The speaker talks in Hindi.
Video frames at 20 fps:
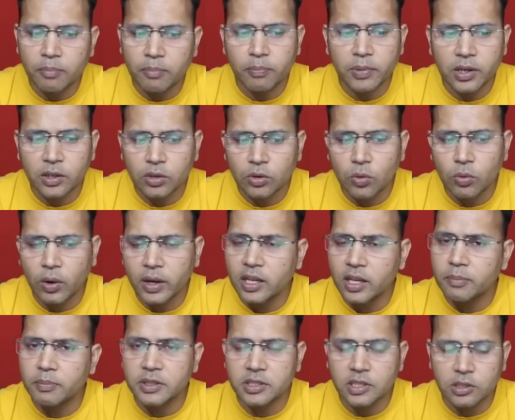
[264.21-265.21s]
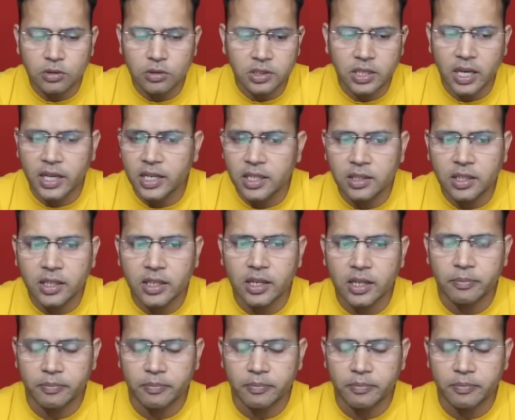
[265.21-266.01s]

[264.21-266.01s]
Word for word: कंप्लीट तो हुआ ही नहीं पीसेस तो सारे अंदर हैं